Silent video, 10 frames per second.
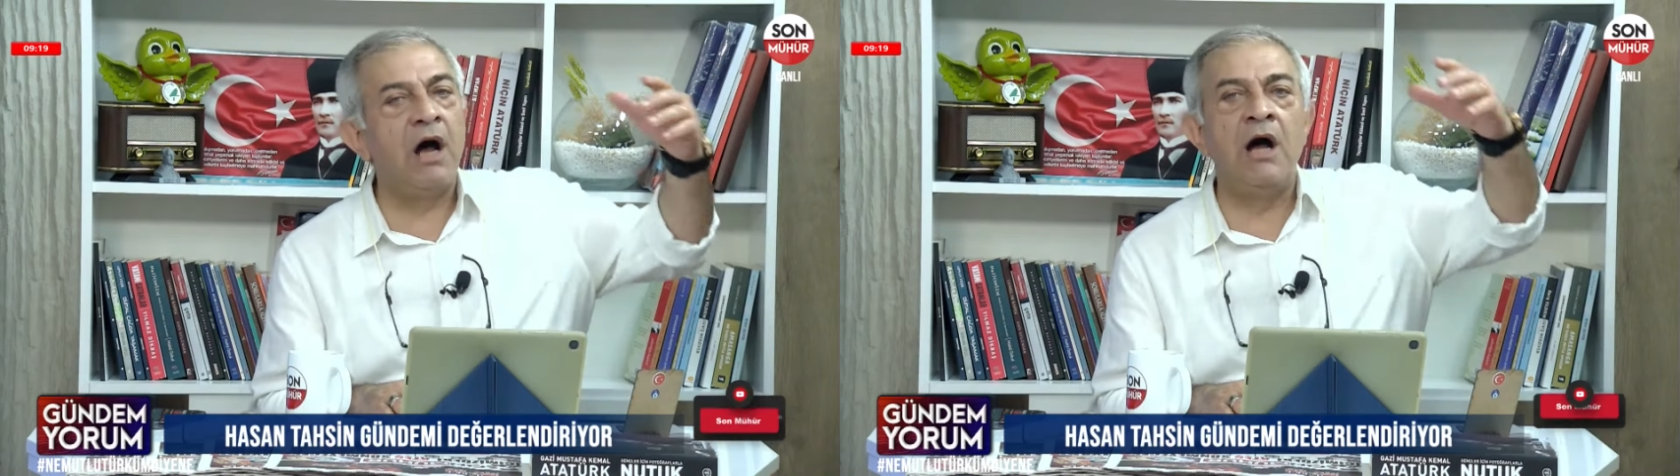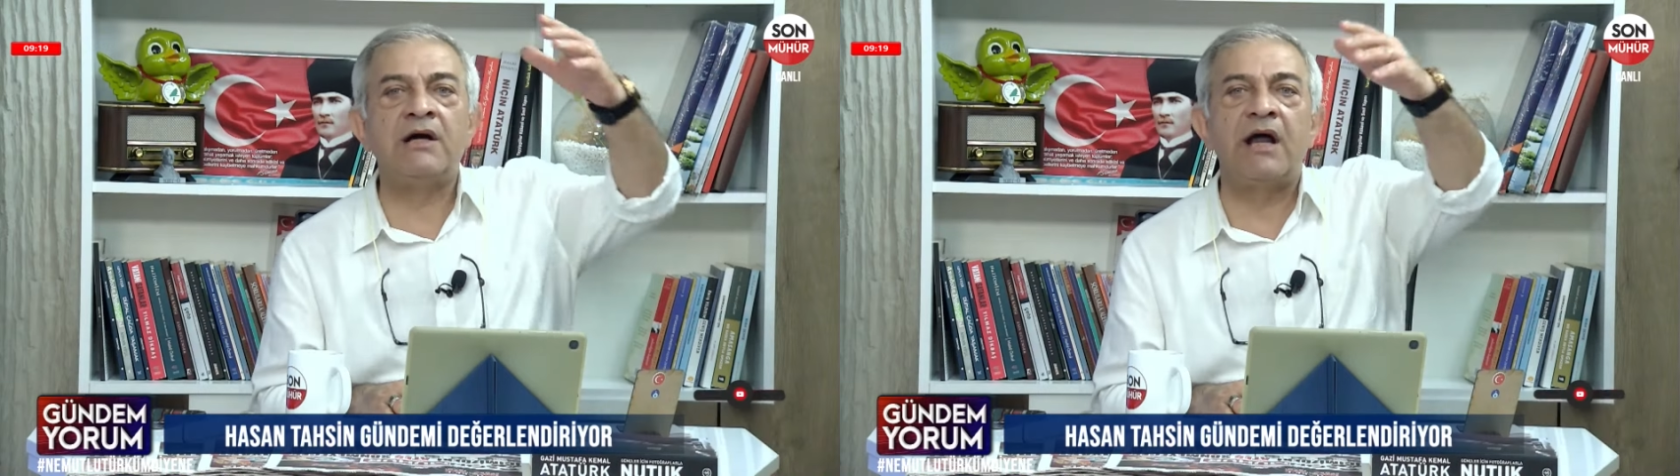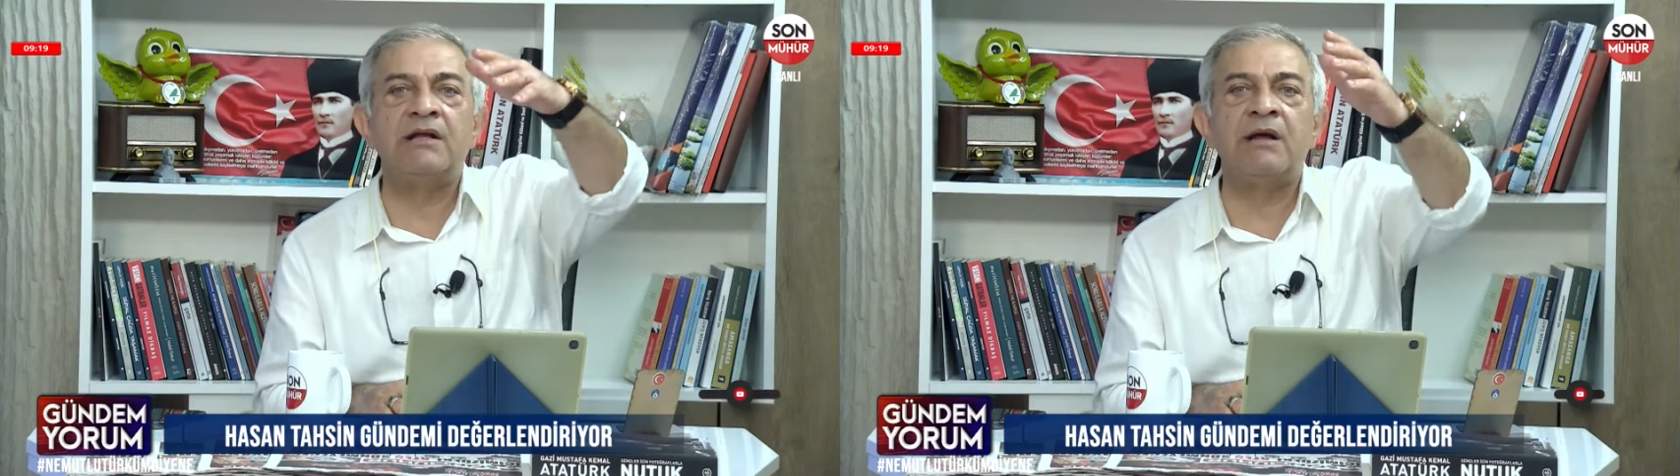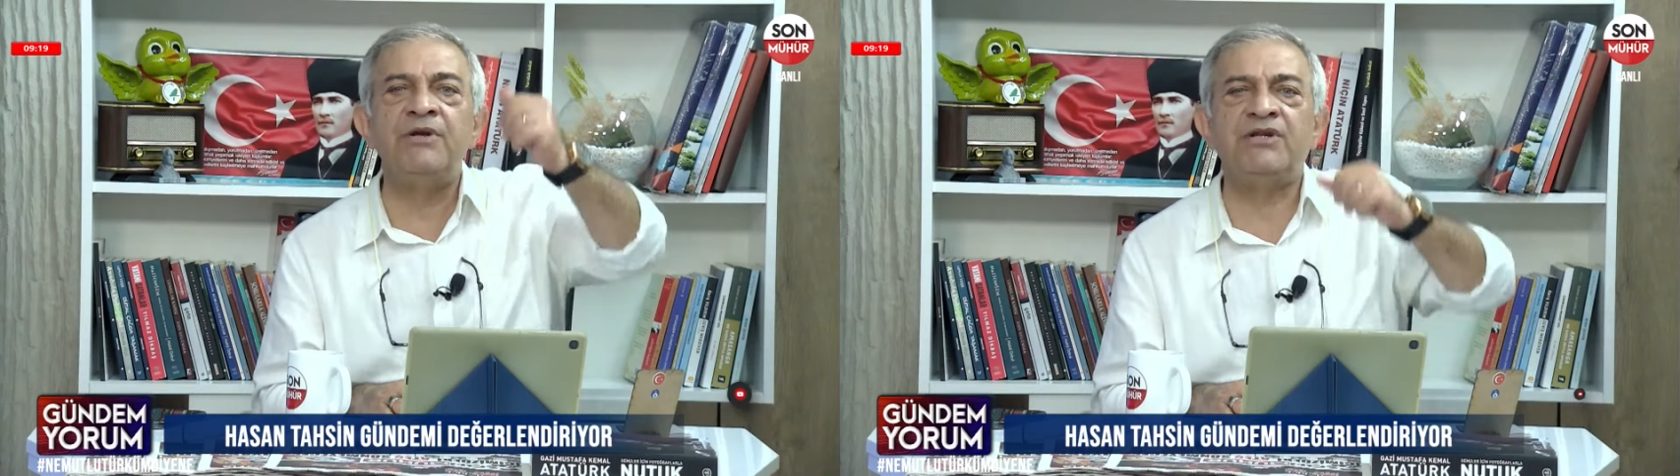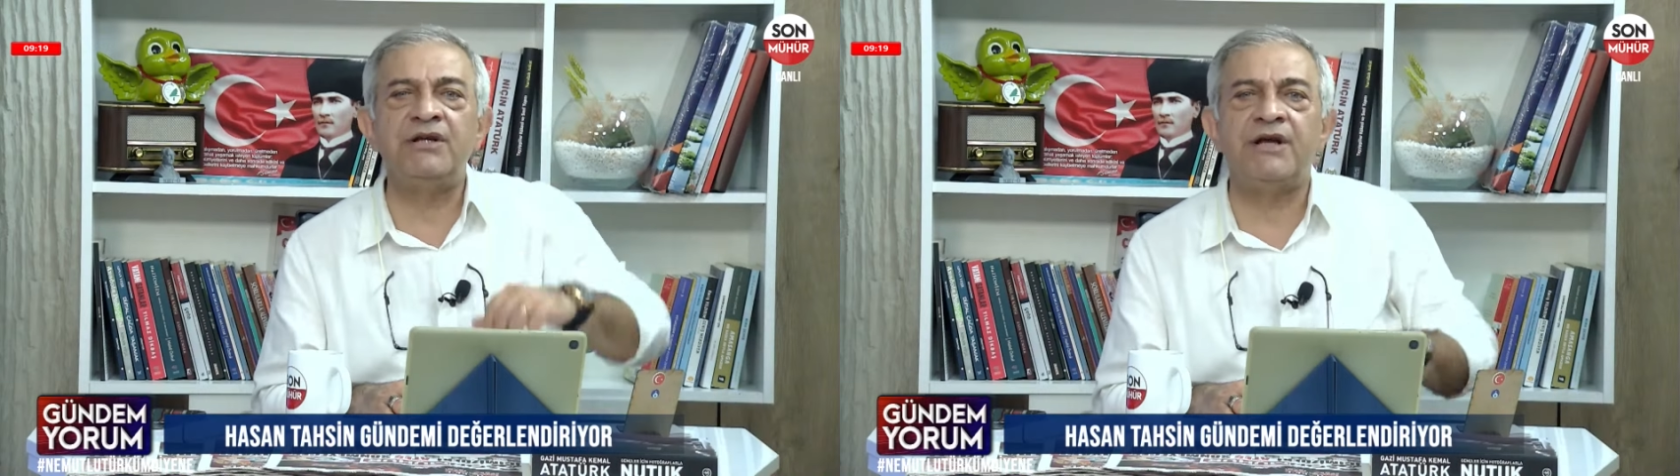Ankara'da
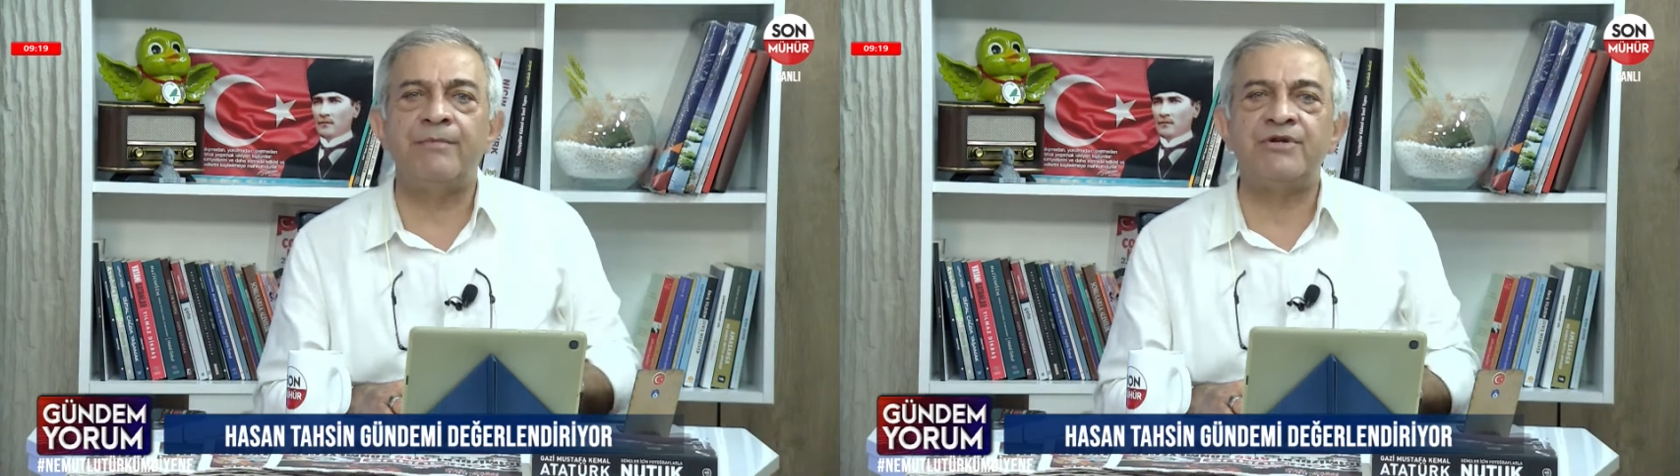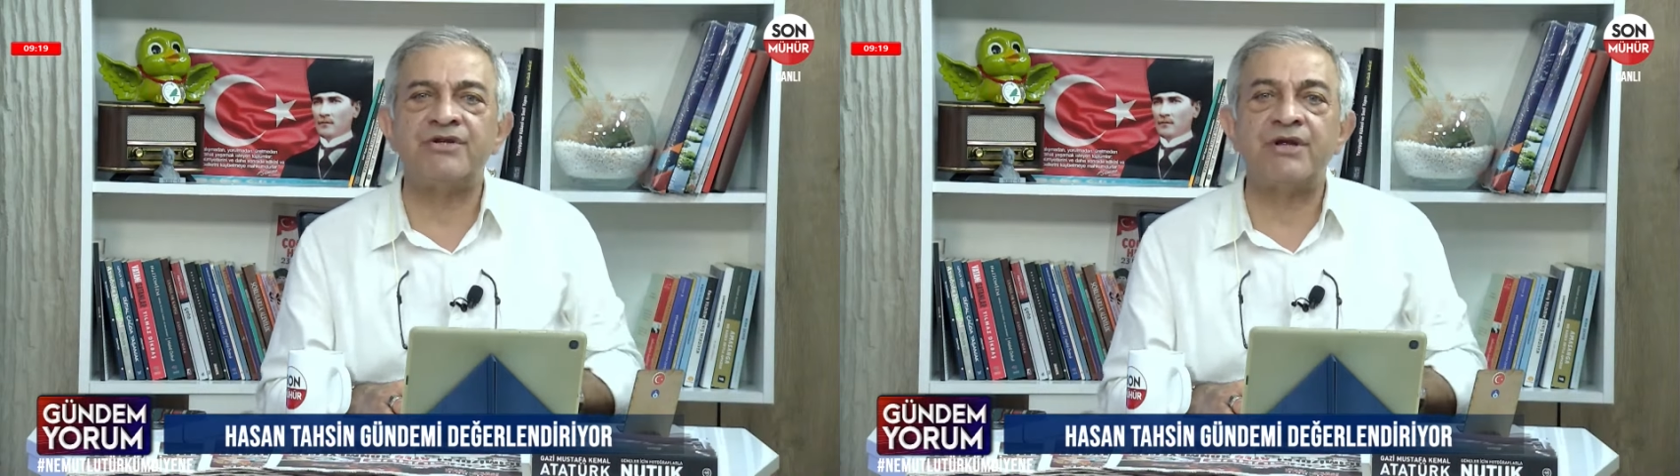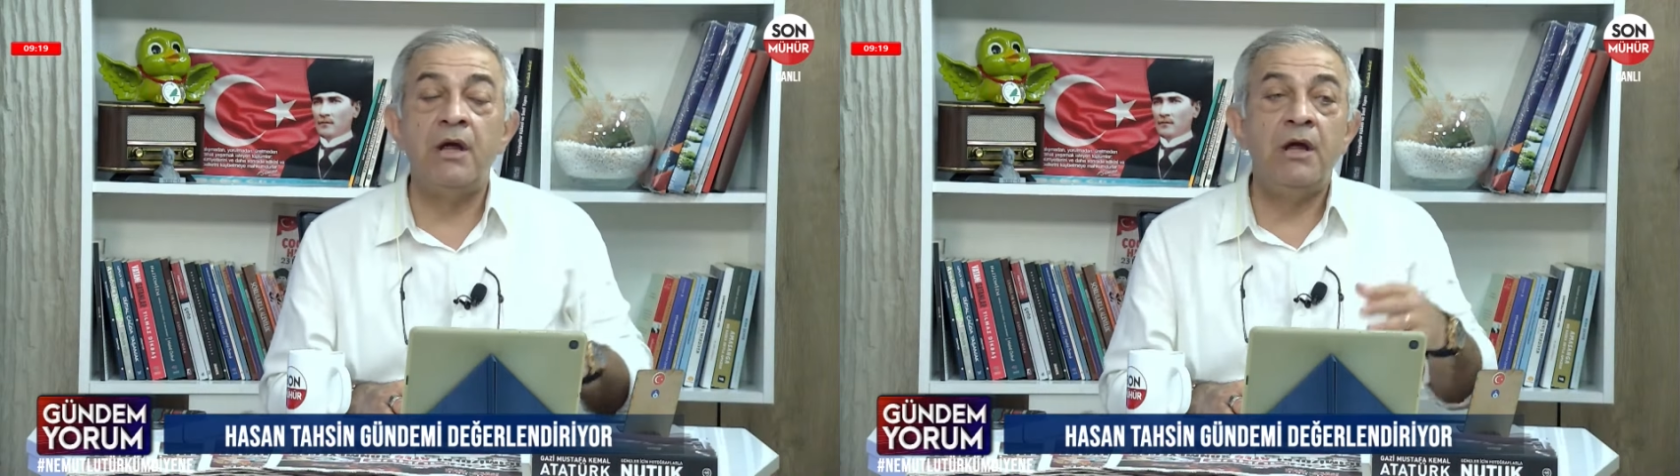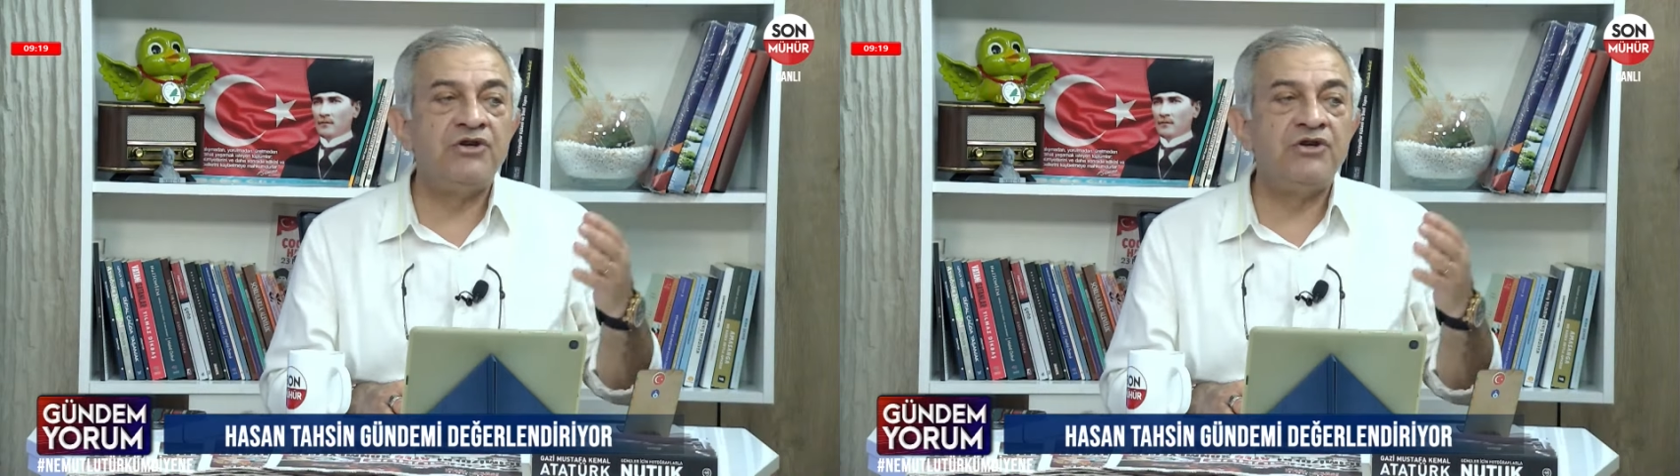miting yapacağız.